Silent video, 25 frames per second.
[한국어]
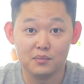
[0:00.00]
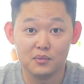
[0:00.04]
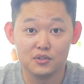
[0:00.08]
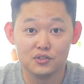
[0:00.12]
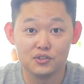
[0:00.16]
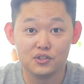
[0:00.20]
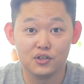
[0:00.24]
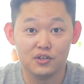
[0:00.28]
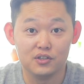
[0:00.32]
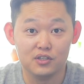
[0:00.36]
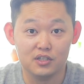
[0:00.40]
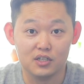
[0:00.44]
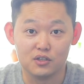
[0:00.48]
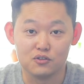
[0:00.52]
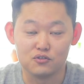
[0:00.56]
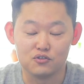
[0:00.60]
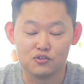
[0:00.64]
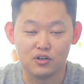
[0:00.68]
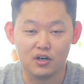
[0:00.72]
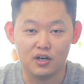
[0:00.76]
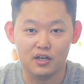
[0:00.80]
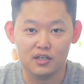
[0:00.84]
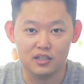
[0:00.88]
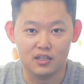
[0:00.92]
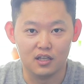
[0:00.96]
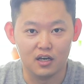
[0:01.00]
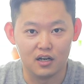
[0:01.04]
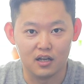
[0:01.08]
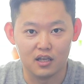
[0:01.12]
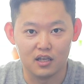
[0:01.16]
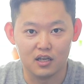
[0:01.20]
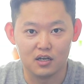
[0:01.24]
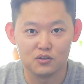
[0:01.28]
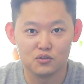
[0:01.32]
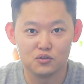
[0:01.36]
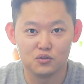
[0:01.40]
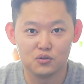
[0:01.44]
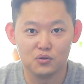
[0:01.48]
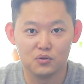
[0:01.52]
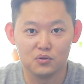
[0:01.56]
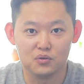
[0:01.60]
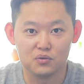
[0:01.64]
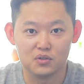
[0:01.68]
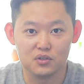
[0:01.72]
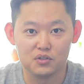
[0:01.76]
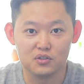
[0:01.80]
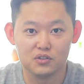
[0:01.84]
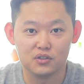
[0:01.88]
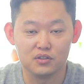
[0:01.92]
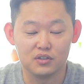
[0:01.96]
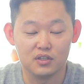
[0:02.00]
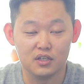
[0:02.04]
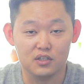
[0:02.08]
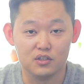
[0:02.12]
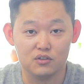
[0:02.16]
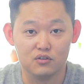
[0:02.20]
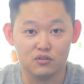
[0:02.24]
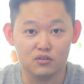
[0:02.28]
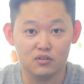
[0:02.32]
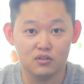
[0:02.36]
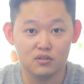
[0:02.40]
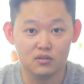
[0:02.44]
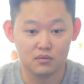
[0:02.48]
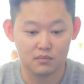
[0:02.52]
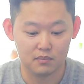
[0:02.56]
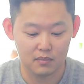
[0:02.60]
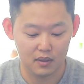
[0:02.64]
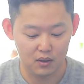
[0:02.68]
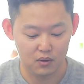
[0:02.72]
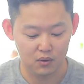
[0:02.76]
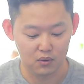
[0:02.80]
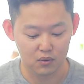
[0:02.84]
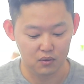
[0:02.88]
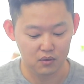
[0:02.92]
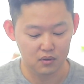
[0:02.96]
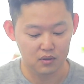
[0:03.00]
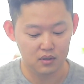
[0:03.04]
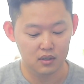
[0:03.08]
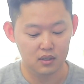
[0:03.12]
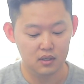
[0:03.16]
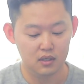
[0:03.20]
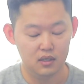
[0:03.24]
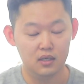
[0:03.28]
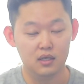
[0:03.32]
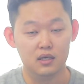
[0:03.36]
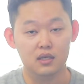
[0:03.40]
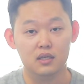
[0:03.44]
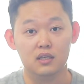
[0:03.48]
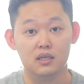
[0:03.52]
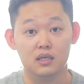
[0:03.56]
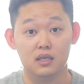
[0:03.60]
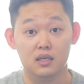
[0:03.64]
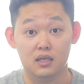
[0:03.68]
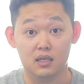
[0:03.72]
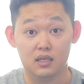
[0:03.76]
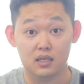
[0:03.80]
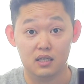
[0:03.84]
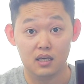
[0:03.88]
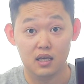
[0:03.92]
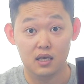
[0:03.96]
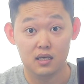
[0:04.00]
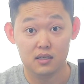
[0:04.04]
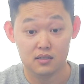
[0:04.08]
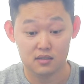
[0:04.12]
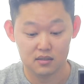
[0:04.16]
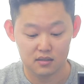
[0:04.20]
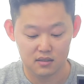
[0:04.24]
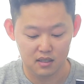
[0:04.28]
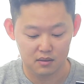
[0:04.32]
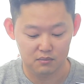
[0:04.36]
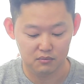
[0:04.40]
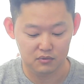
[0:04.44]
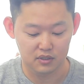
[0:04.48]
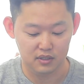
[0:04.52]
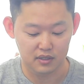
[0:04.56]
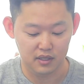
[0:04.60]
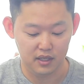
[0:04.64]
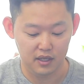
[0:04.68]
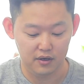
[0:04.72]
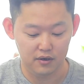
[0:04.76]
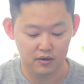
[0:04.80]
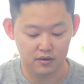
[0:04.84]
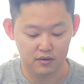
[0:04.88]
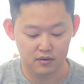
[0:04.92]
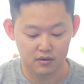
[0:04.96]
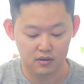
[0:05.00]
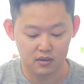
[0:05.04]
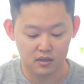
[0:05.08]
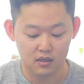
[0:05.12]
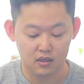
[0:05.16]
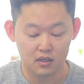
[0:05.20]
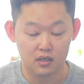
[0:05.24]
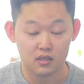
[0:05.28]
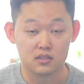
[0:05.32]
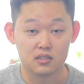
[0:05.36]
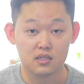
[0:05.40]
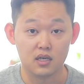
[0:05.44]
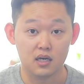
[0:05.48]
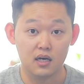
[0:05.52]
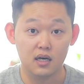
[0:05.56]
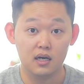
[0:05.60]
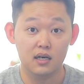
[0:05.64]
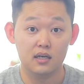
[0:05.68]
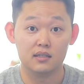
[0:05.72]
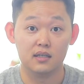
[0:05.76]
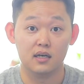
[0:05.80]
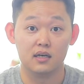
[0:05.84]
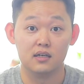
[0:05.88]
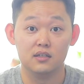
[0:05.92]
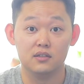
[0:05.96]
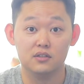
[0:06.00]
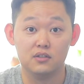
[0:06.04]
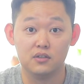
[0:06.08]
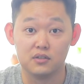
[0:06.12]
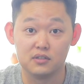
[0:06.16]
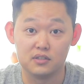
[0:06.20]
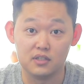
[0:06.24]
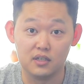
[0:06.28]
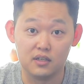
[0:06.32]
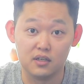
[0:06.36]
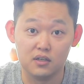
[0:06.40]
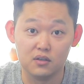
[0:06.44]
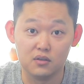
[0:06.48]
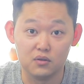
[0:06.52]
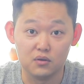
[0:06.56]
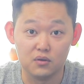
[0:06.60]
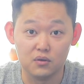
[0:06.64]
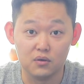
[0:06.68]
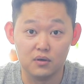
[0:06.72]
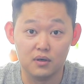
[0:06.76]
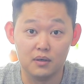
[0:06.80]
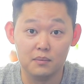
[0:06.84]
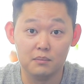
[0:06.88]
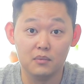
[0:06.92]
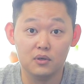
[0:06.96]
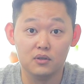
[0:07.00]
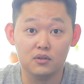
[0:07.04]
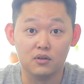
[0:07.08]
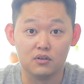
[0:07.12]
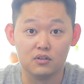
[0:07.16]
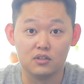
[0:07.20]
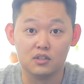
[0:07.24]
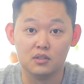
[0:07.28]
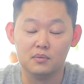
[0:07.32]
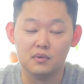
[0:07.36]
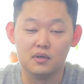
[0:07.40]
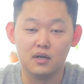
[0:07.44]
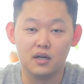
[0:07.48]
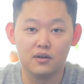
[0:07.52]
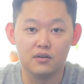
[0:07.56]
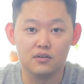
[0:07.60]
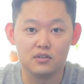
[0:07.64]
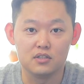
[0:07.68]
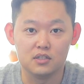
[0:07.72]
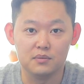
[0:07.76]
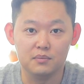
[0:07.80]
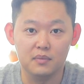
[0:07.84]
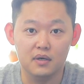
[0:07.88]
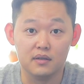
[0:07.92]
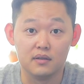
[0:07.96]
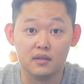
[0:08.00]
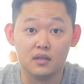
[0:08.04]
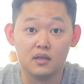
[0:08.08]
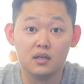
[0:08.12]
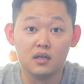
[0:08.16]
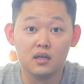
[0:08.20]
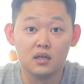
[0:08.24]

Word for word: 먼저 이 향수가 이달의 향수로 선정된 이유는 바로 이 케이스 때문인데요. 제가 다른 영상에서도 한번 언급을 하였지만